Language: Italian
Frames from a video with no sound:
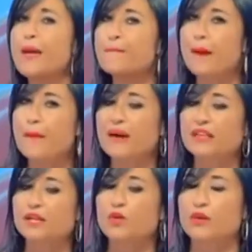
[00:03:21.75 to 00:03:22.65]
ma a
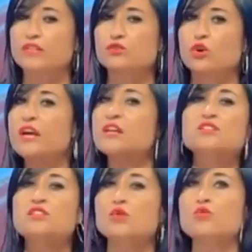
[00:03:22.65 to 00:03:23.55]
parte questo,
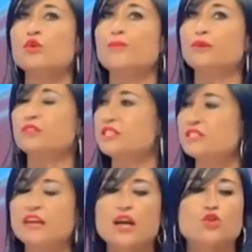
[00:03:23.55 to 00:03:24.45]
se uno
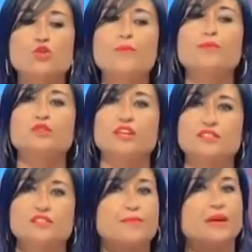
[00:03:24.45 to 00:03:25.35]
potesse, non
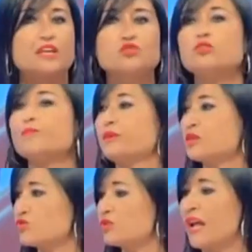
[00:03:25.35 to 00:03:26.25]
potesse per ragioni
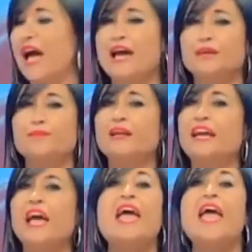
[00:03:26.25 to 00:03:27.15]
personali,
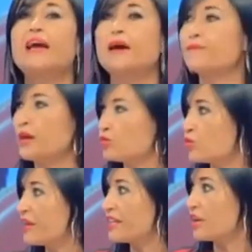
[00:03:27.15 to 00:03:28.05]
perché è cambiato
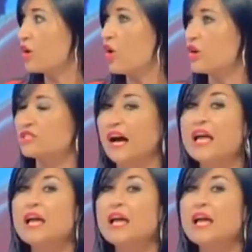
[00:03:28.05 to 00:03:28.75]
qualche cosa,